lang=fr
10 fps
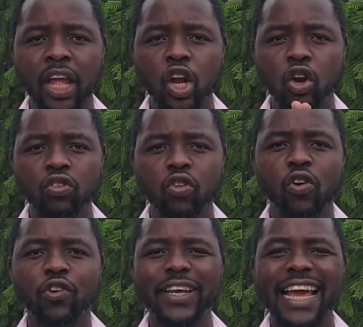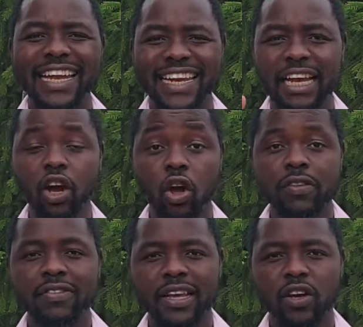Lorsqu'on regarde les
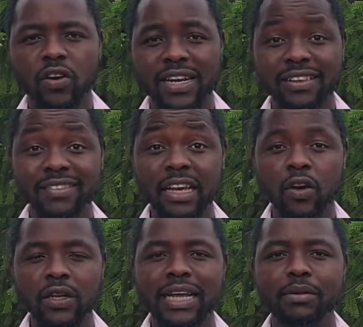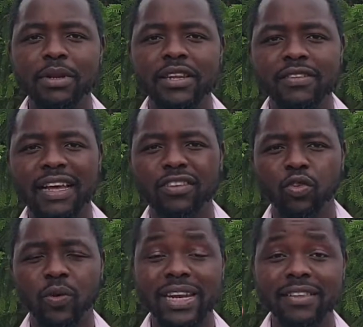grandes écoles, les écoles
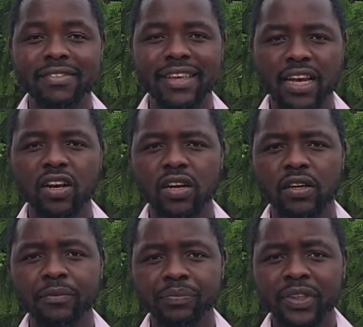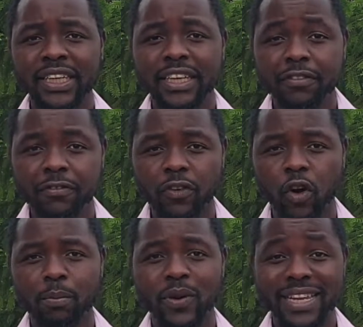d'administration, les écoles qui
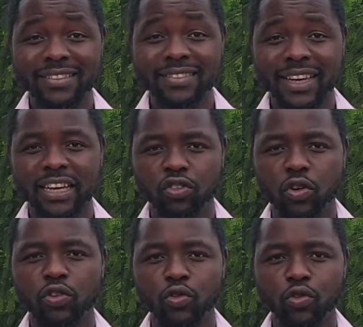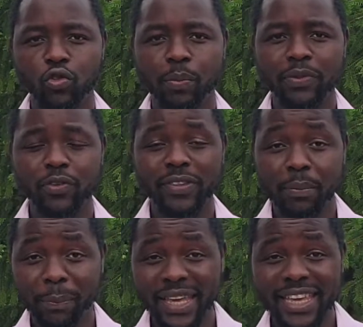forment les dirigeants de, ces
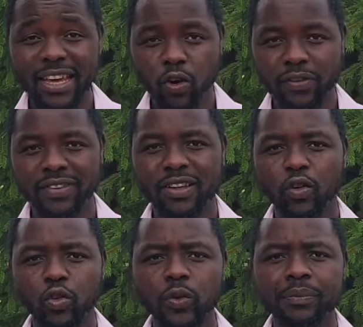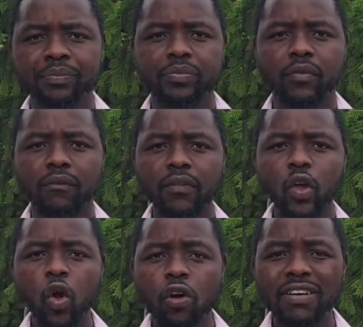pays occidentaux,
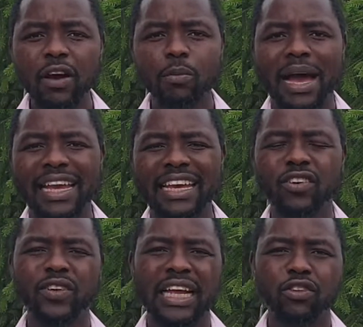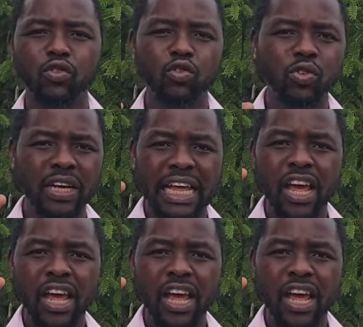on va remarquer qu'on a toujours